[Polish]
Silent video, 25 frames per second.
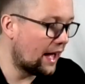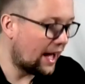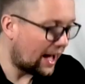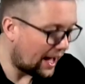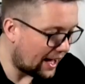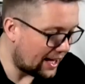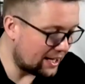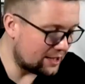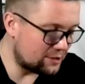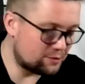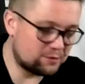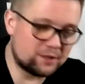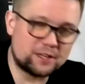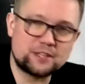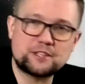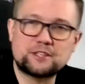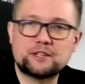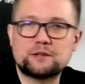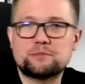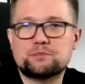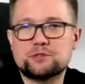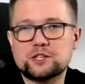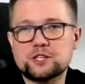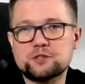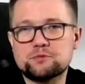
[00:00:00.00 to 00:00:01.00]
Ale
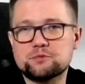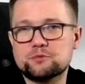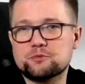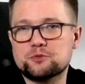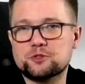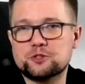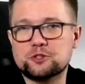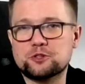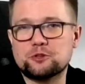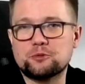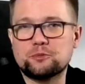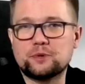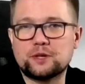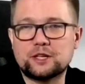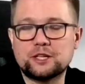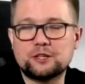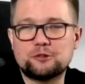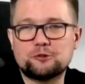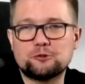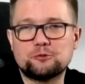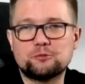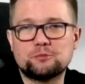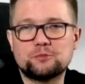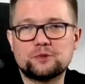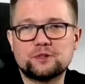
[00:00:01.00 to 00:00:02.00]
słuchajcie, przejdźmy może do
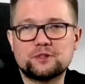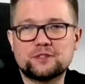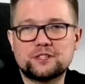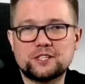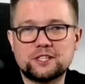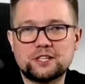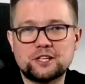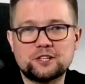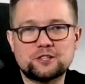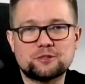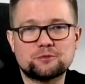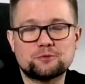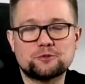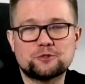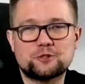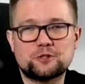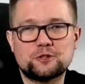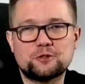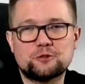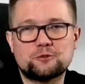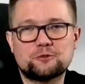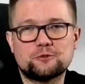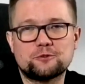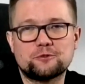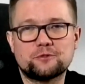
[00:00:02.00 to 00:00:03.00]
meritum. W dzisiejszym
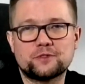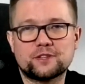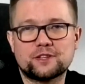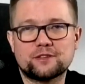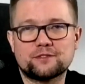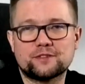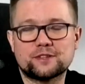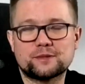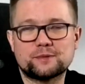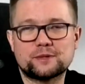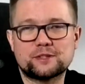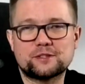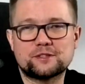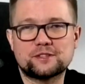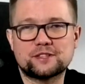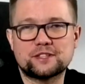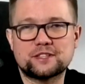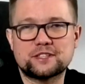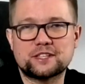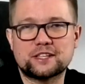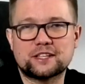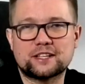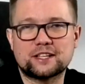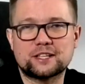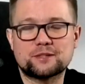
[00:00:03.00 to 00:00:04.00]
odcinku witam Was bardzo
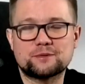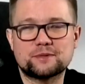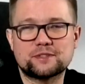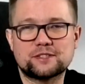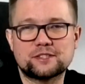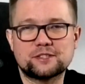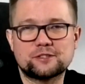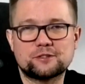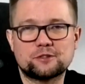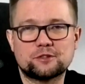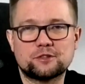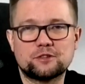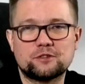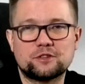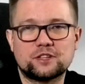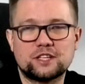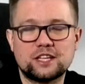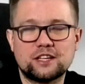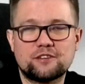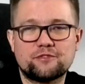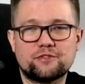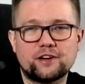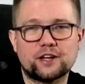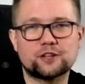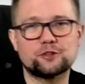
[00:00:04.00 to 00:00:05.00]
serdecznie, Kaczma z tej strony
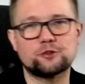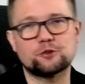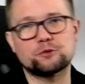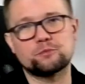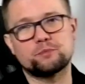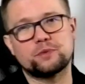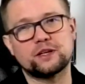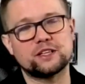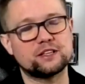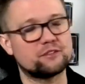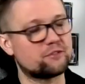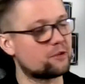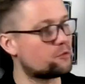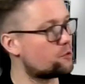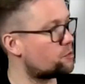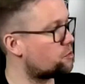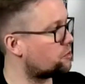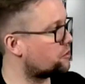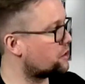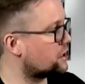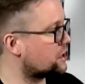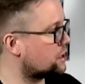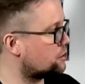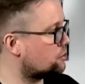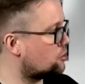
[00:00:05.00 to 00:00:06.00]
Geek Factor. Będę Wam
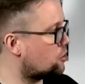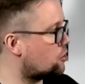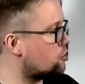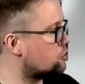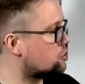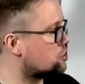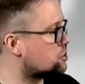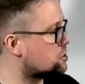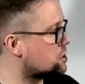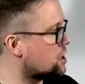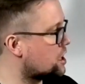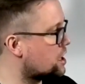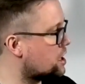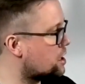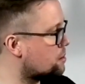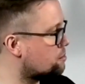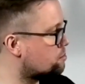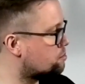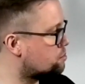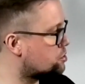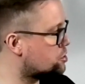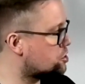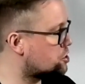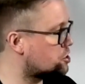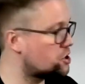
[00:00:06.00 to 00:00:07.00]
opowiadał o grze
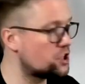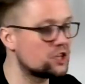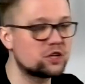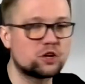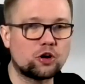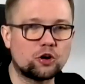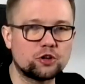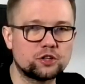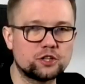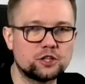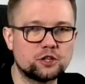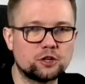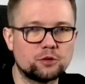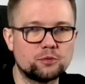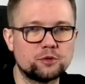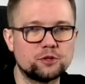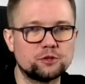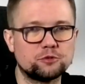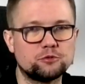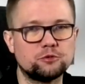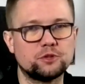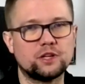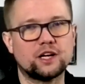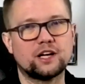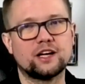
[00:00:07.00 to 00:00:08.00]
Przygody Robin
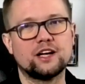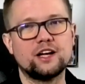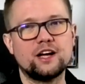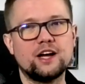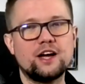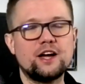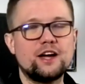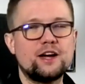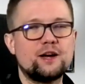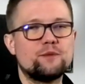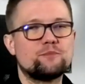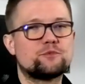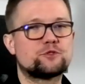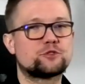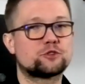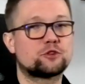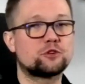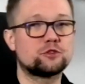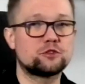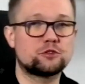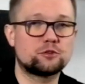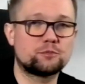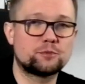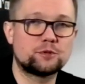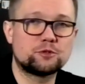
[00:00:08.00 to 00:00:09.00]
Hooda.
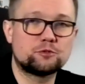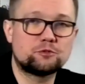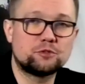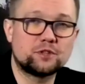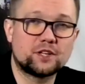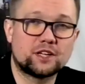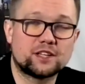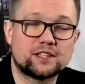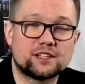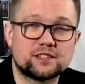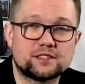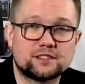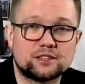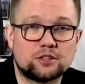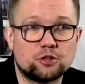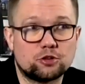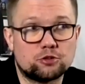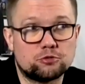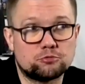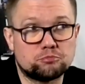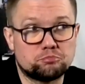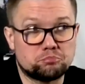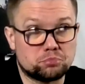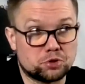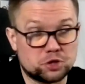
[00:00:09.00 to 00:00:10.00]
Przygody Robin Hooda jest
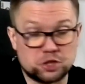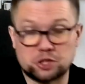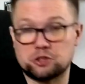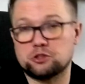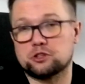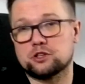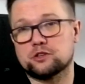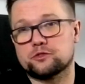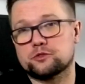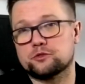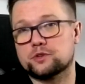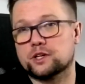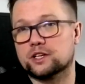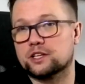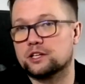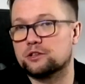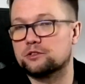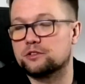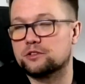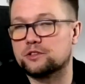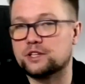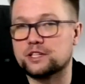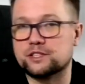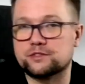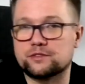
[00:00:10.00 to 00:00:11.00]
grą przygodową, jak na
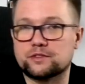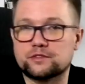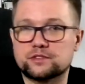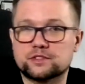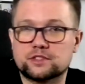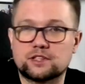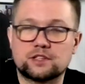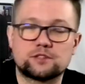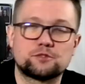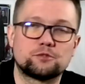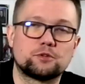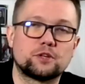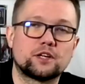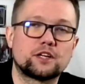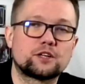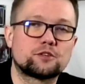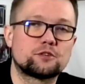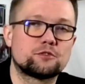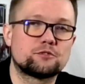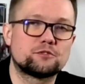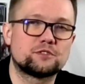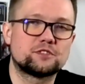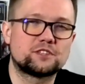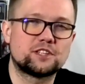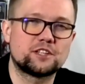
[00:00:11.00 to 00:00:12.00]
to nazwa wskazuje,
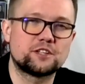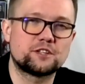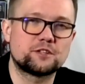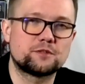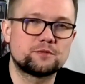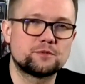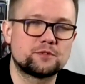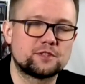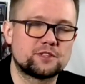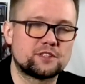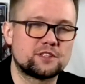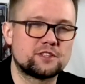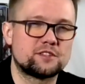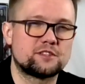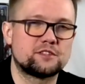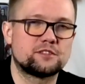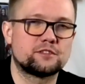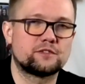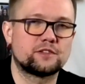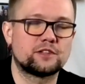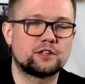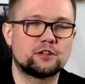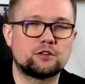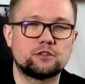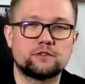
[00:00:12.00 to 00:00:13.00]
którą dostaliśmy do
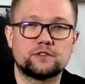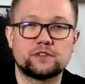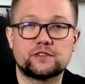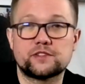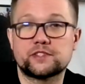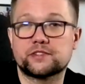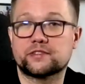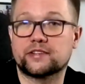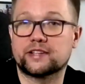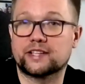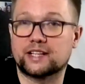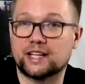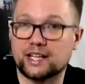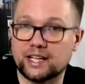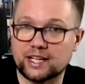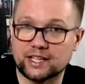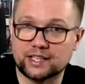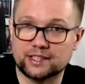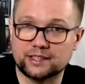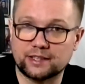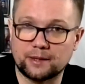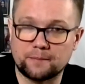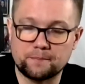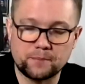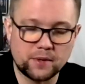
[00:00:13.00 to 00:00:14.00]
zrecenzowania od wydawnictwa
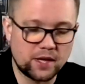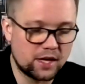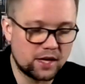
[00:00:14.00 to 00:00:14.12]
Galacta.